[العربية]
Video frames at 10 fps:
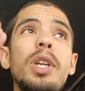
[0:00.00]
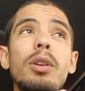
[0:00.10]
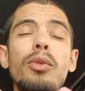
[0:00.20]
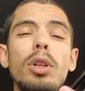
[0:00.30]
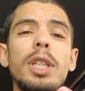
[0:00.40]

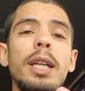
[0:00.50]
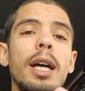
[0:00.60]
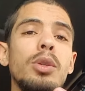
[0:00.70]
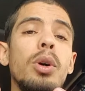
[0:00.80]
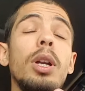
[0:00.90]

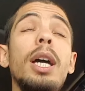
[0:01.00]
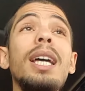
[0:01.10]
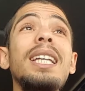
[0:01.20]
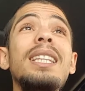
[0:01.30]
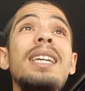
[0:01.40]
الفونتيلاتور
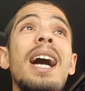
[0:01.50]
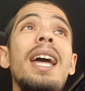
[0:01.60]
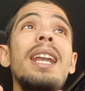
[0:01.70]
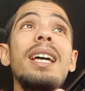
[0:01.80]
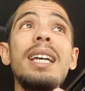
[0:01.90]

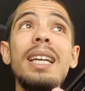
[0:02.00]
ديال